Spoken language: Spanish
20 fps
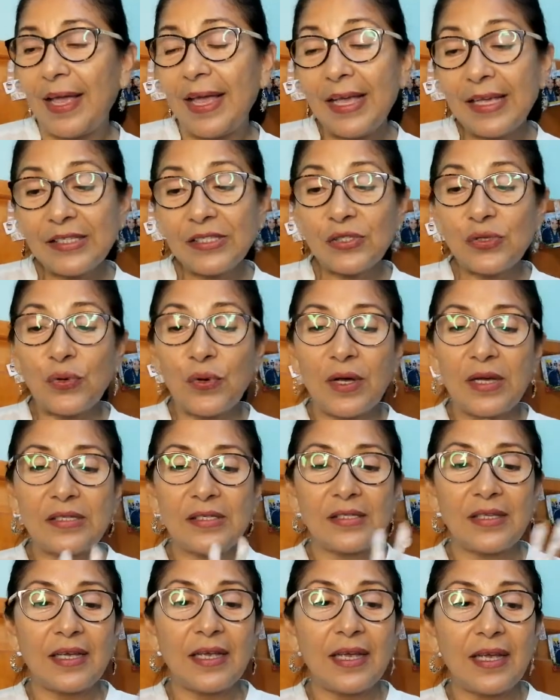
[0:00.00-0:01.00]
Esto
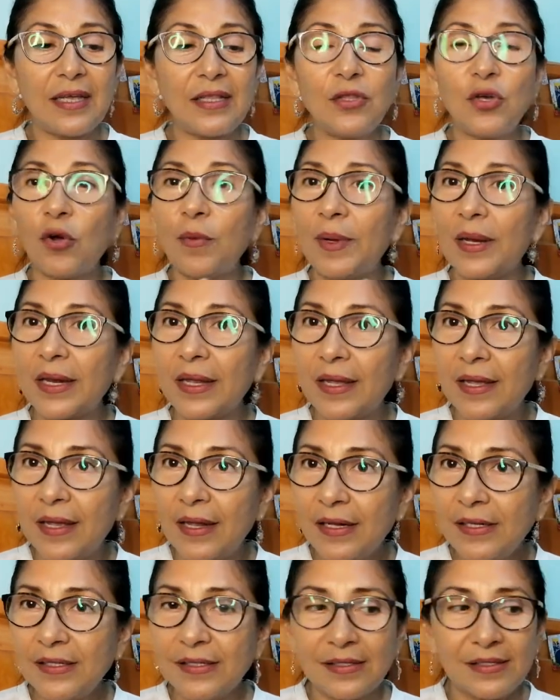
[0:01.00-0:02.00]
es Hit Over
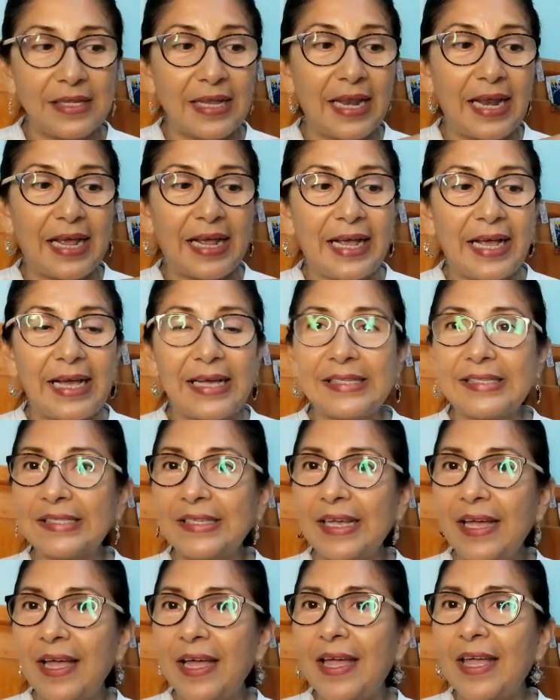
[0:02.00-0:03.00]
Hills de la
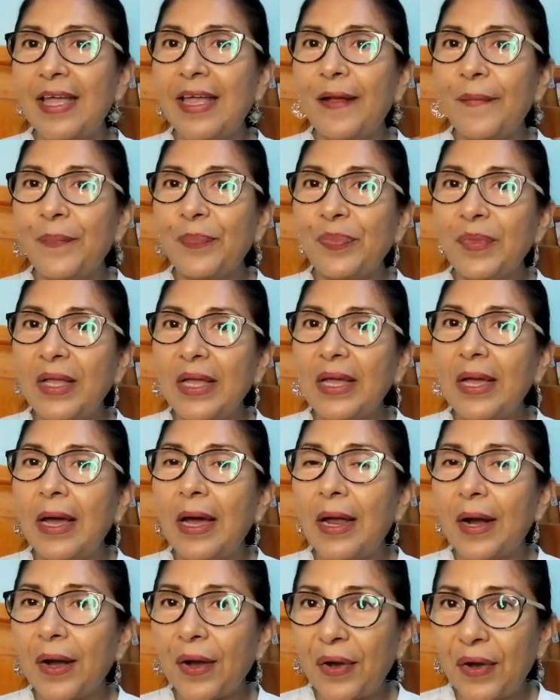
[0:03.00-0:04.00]
casa
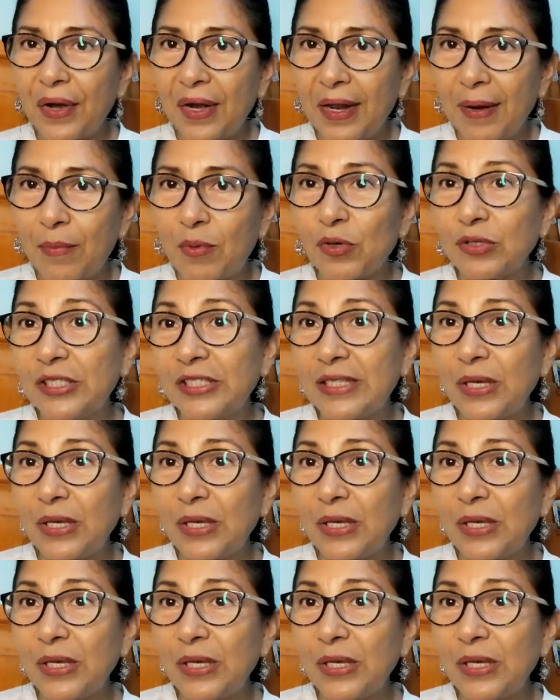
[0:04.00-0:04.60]
de Reblon.